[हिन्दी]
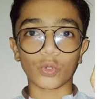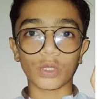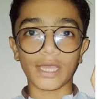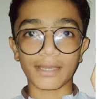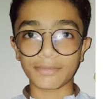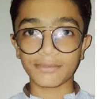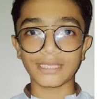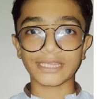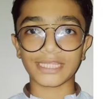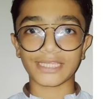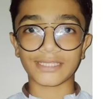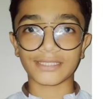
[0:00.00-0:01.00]
अभी मिलते
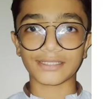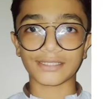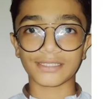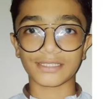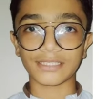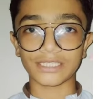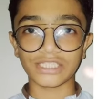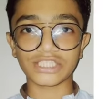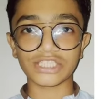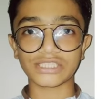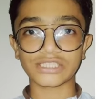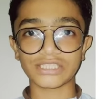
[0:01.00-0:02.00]
हैं
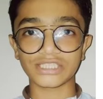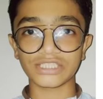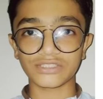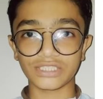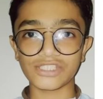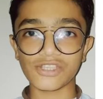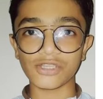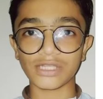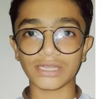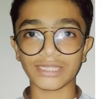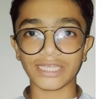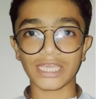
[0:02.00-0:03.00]
नीचे से नीचे
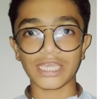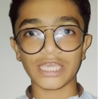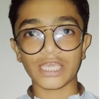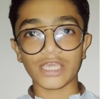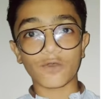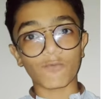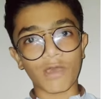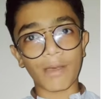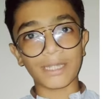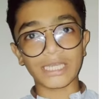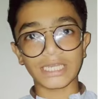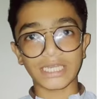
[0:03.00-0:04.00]
चलते हैं वहाँ
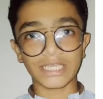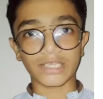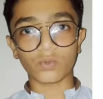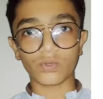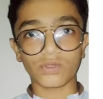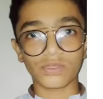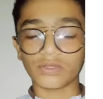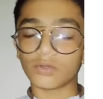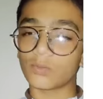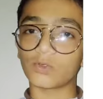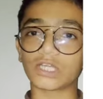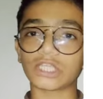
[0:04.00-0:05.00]
पर नहीं लगे
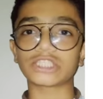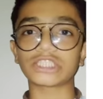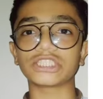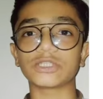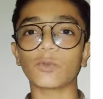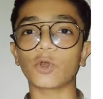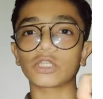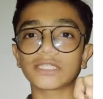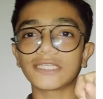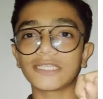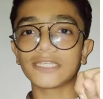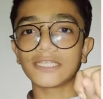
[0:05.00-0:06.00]
आऊँगा रश नीचे बहुत है
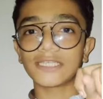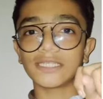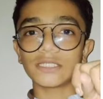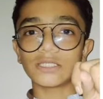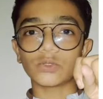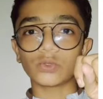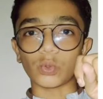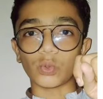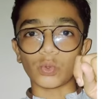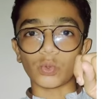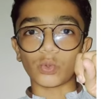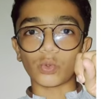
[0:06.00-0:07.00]
तो
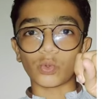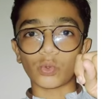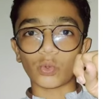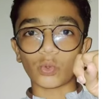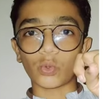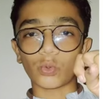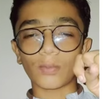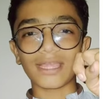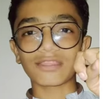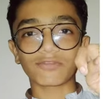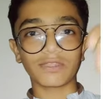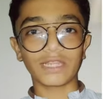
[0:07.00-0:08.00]

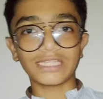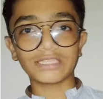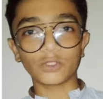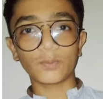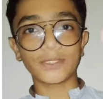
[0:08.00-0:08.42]
बस फिर आते हैं ऊपर